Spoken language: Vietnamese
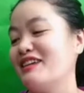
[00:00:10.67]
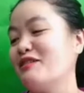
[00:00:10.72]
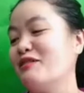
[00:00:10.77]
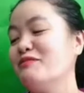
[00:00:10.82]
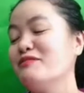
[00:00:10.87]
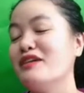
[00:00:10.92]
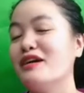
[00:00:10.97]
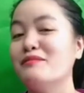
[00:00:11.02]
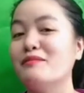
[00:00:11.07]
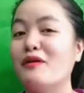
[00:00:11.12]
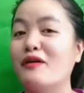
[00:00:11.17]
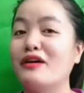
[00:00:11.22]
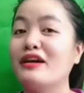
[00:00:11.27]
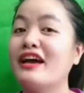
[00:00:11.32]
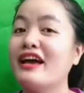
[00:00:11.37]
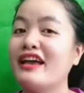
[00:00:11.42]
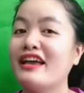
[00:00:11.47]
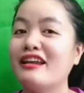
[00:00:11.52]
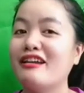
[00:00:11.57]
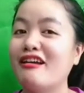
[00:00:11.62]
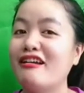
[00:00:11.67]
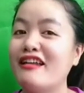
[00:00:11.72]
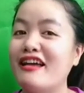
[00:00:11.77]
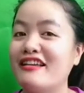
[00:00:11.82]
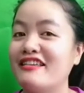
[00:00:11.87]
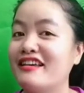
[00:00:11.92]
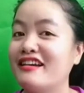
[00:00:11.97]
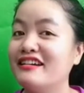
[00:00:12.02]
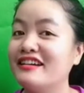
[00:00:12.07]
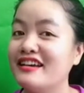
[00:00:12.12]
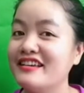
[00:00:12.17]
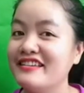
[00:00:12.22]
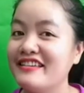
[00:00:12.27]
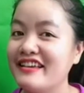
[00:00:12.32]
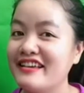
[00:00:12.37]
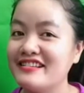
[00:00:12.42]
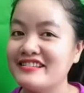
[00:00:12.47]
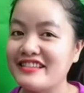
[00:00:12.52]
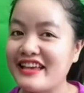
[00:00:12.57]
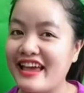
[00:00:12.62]
cũng như mỗi khi đó là những cái
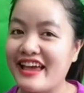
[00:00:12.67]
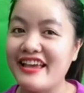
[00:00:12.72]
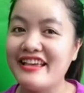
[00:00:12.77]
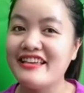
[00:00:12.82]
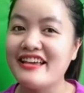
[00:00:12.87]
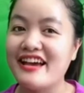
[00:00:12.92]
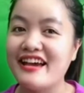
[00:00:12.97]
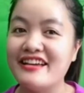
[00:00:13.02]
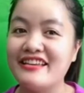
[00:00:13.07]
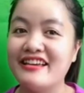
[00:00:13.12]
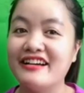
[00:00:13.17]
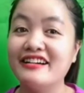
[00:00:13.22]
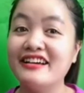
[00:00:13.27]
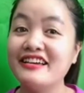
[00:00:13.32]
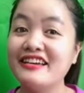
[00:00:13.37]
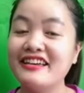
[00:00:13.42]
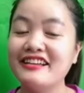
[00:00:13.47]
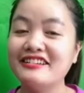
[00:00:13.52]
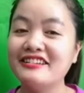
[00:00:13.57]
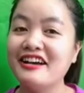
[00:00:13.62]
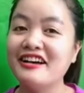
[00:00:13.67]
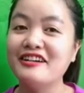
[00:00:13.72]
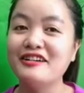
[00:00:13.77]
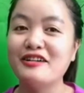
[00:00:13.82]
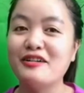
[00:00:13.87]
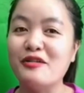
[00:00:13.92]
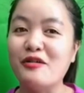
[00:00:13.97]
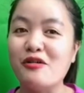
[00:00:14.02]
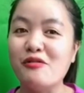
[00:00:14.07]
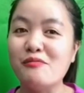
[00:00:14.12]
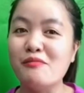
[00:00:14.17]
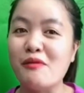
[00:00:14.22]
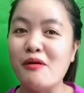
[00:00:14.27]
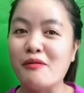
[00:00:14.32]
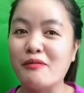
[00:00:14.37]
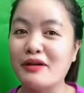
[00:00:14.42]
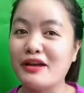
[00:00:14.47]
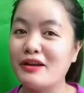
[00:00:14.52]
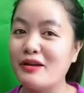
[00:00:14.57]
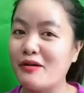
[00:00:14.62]
chia sẻ về những cái kiến thức của
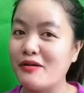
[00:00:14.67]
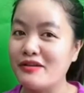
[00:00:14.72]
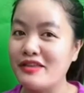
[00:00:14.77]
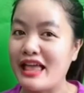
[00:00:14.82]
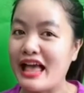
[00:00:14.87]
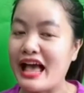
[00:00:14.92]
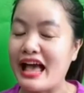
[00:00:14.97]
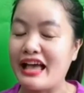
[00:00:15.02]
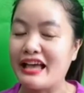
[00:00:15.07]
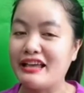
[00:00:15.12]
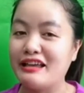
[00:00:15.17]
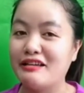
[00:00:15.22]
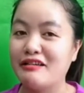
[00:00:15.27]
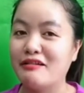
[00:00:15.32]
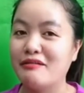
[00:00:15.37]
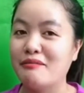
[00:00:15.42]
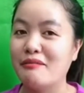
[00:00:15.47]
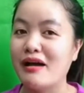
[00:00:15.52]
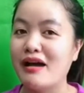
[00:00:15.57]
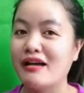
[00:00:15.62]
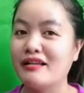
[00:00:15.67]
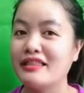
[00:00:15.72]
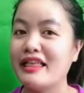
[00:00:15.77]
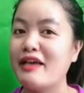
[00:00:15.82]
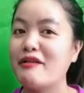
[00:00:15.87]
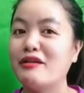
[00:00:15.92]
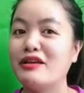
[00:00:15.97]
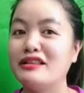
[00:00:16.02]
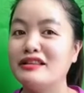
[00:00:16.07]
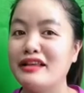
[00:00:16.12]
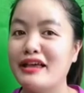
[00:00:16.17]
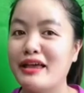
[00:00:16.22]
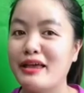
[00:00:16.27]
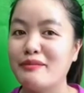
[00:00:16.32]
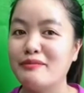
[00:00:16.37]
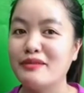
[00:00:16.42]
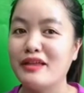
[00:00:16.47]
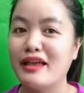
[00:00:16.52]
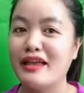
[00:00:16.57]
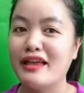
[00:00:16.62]
một cái đôi dài mà theo kinh
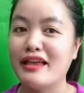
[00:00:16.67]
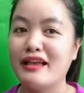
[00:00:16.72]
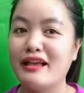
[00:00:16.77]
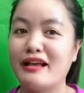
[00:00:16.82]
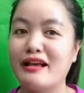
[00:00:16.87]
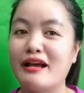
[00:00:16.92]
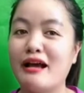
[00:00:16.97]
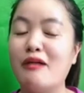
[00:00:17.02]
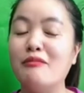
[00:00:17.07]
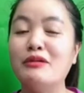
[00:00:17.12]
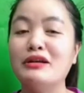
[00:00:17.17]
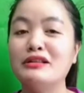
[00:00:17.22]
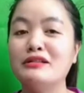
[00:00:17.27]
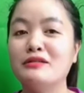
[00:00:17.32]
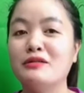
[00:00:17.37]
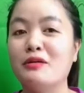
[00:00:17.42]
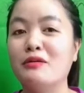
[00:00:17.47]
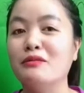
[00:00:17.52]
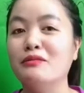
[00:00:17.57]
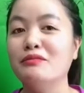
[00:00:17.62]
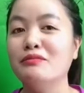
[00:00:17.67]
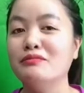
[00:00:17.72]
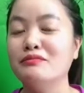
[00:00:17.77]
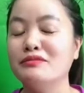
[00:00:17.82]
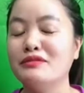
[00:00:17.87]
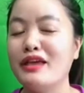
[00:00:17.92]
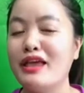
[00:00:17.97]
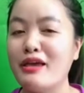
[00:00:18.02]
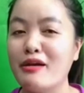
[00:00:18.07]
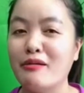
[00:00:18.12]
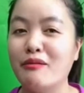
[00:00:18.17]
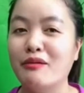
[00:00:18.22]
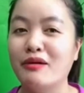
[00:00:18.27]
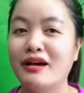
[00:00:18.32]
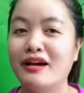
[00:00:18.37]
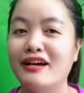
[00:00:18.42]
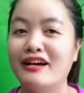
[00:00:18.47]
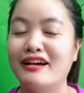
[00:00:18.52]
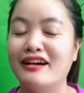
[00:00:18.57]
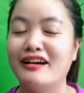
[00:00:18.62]
nghiệm thì không ít cũng nhiều
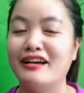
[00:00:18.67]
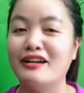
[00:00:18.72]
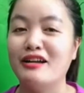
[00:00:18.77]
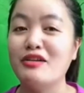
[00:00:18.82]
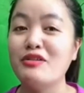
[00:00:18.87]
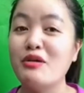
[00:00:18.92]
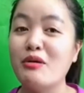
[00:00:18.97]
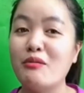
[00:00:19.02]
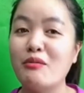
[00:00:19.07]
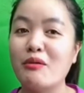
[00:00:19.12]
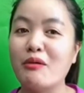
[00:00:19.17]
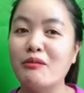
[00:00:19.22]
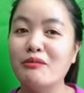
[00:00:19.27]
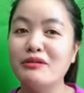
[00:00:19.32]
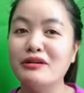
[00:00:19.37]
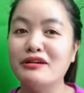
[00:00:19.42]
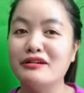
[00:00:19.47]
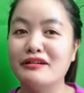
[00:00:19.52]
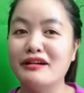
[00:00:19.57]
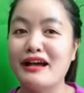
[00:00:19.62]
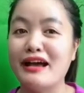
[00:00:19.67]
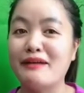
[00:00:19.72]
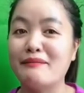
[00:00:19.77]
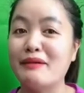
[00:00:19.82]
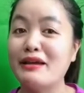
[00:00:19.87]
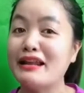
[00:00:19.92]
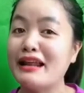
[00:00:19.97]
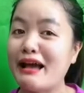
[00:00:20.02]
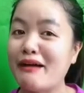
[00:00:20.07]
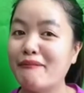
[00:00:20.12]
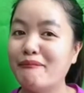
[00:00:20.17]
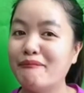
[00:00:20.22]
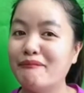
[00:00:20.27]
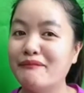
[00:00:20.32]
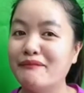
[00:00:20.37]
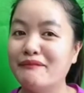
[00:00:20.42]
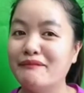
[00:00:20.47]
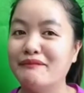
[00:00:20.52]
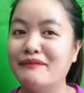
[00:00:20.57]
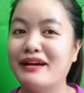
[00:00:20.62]
à, nói chung cũng được à, mấy năm
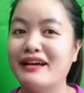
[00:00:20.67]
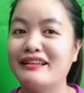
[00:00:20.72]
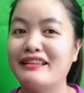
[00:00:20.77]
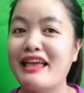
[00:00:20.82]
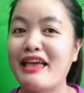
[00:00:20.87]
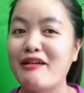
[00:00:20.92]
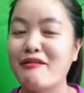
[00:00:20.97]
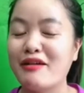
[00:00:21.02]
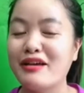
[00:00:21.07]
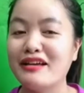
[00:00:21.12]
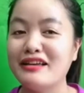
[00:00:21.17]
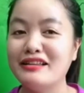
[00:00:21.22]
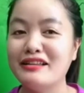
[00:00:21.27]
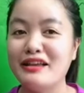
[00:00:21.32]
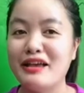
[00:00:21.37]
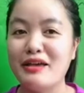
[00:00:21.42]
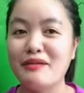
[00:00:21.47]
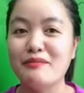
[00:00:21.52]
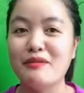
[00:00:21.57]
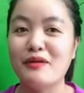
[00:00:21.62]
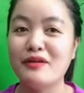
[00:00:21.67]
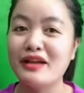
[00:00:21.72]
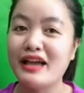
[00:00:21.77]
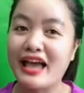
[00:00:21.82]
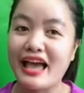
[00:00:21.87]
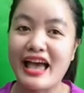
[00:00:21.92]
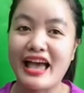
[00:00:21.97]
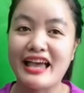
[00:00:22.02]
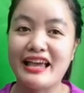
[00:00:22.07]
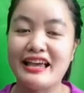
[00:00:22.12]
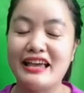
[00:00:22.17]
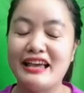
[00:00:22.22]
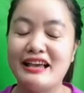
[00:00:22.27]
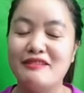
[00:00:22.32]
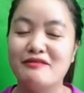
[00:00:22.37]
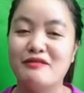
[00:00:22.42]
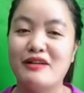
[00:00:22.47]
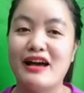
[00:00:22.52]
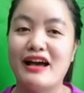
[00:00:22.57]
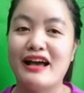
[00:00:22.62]
à, theo cái kinh nghiệm mỗi ngày
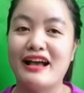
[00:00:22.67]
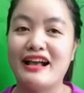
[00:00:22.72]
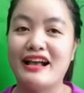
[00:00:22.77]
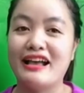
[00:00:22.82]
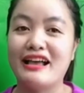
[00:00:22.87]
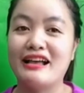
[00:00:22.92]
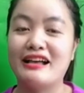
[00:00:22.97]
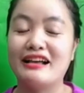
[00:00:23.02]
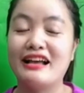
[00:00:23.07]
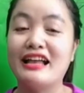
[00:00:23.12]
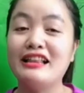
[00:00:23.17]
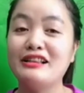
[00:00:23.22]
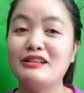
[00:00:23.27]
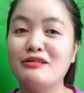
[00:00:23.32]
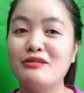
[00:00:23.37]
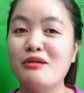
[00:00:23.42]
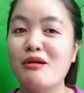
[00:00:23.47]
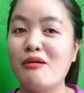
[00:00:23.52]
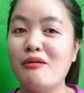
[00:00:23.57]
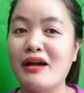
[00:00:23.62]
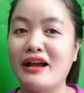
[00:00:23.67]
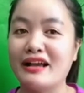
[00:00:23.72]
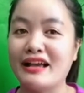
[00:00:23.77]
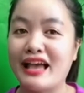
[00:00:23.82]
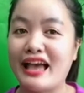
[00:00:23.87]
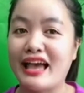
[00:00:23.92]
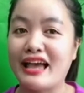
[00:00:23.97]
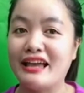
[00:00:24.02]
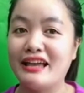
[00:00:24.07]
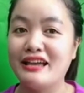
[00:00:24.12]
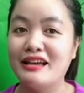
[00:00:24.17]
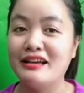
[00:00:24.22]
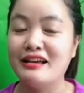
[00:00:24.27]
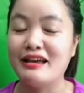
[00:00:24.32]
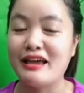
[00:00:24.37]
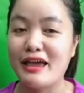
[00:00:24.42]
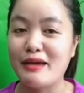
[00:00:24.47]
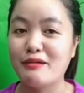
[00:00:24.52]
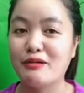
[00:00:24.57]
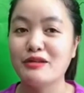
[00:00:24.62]
và à, khách vô hàng ngày
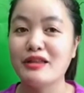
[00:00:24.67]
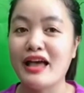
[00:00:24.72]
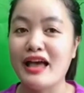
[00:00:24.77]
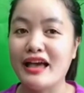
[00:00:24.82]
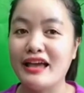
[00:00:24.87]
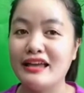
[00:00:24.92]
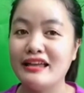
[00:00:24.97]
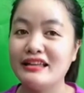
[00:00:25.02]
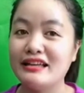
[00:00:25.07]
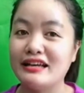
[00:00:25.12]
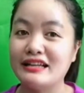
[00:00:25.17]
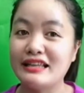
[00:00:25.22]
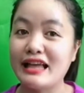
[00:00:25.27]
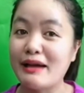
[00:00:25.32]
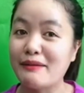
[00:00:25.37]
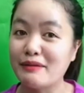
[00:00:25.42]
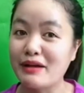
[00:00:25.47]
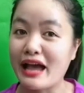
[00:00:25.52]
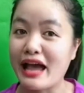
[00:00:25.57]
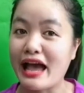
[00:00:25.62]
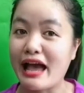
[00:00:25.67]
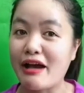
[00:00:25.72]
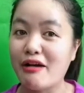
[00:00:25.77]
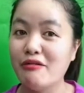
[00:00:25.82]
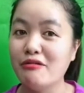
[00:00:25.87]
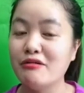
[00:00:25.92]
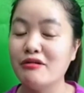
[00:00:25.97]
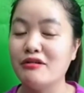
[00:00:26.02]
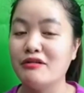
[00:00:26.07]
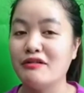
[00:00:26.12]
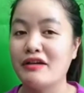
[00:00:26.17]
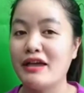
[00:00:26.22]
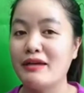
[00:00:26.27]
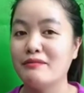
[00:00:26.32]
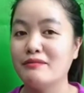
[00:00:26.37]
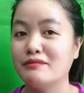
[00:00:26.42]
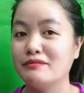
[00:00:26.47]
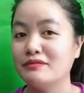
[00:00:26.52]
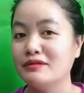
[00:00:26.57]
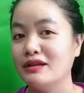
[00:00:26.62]
em có thể à, tham khảo rồi
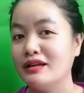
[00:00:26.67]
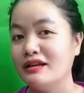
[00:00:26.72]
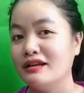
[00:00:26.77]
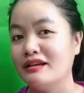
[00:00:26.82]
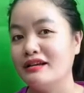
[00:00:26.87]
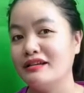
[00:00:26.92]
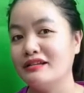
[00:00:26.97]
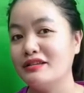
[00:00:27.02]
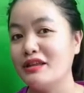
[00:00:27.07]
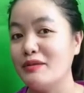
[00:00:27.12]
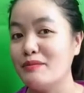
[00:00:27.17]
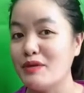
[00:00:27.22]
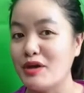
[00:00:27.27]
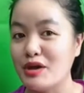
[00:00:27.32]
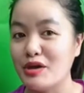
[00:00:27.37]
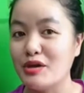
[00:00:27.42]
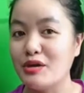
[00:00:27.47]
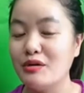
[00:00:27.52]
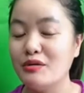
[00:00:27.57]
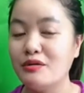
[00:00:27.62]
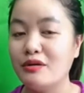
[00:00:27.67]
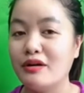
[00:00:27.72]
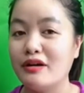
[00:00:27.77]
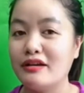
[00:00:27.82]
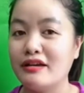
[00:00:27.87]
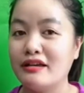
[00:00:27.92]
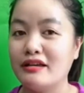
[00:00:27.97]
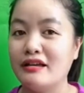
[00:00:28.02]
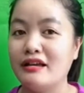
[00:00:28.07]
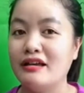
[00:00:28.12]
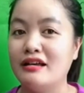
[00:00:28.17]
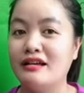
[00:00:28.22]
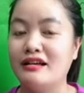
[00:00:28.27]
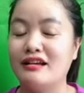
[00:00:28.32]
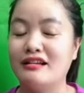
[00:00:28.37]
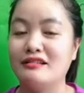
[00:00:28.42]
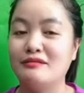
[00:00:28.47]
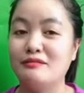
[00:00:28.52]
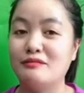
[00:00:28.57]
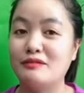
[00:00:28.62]
em à, tìm hiểu rồi
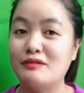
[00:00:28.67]
à,